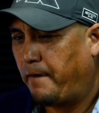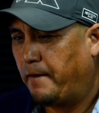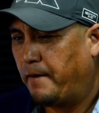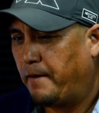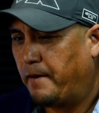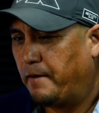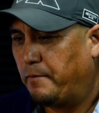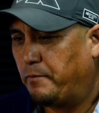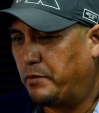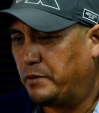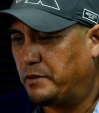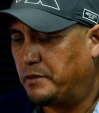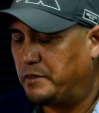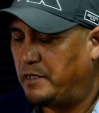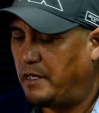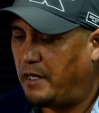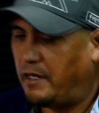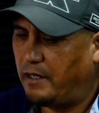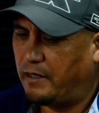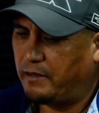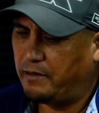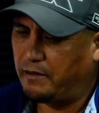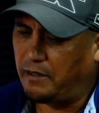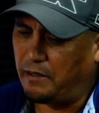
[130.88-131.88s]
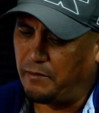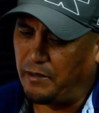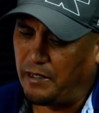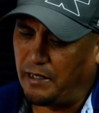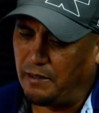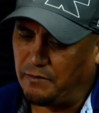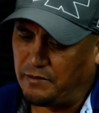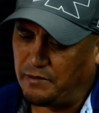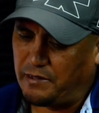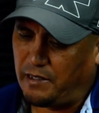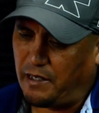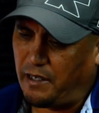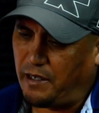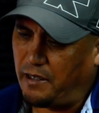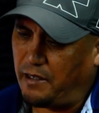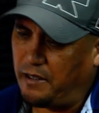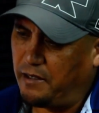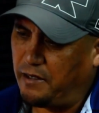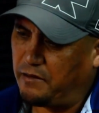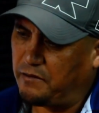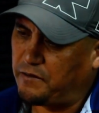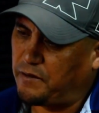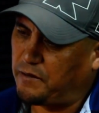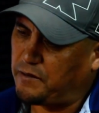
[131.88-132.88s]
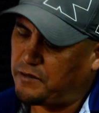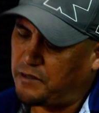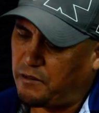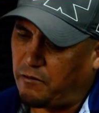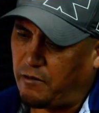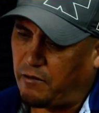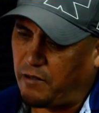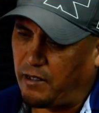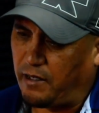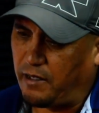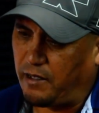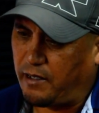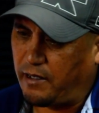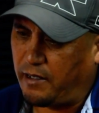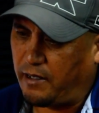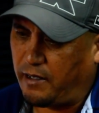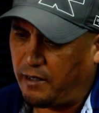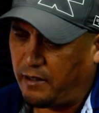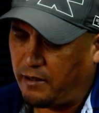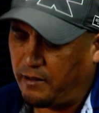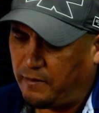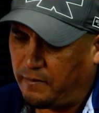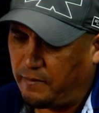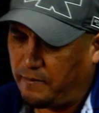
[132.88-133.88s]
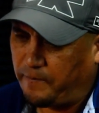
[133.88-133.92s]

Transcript: Pues ya terminamos ahí, nos vamos a Guadalajara.